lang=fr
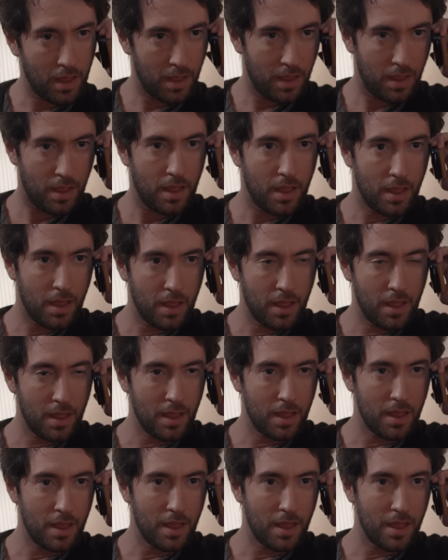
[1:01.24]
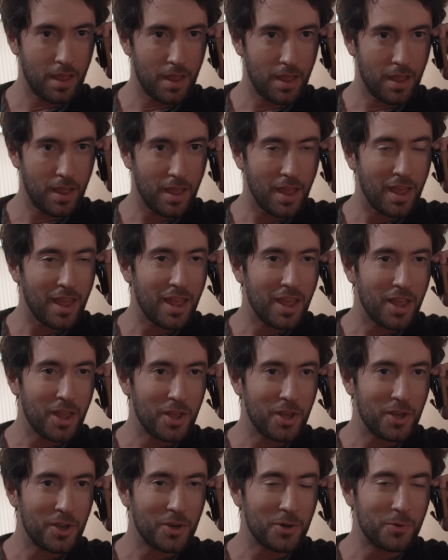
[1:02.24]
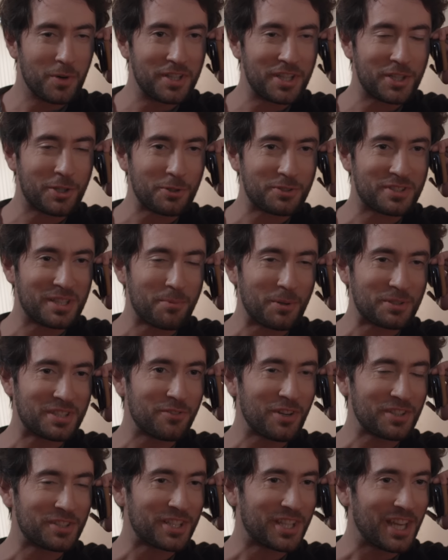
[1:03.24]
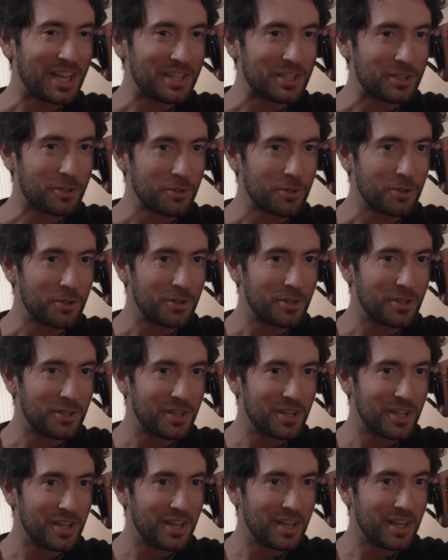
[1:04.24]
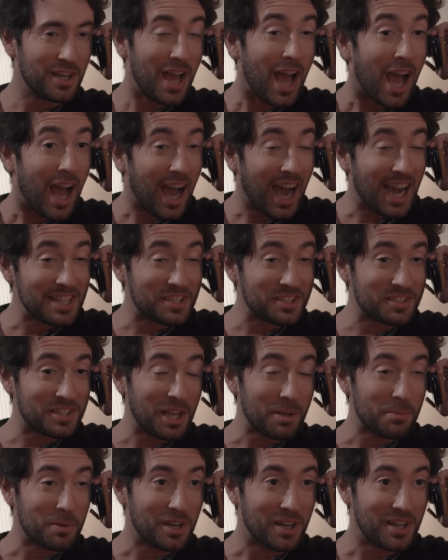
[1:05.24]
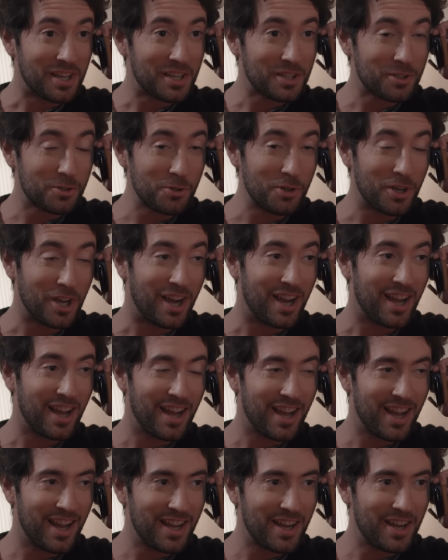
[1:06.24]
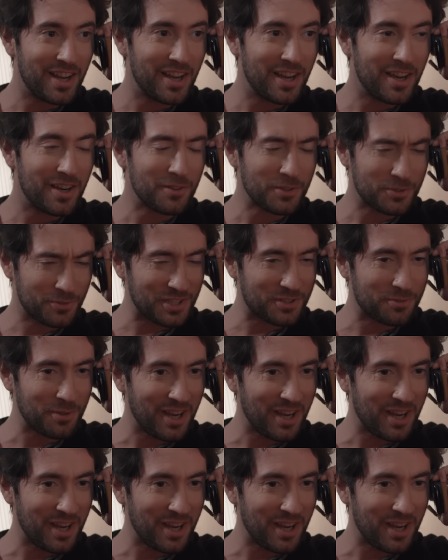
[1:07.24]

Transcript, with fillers: Il avait 15 Seb et 11 Nico sans nom de famille dans son répertoire. Ouais, Nico, c'était pour savoir t'es quel, Nico Ah, c'est Seb Cool on se voit ce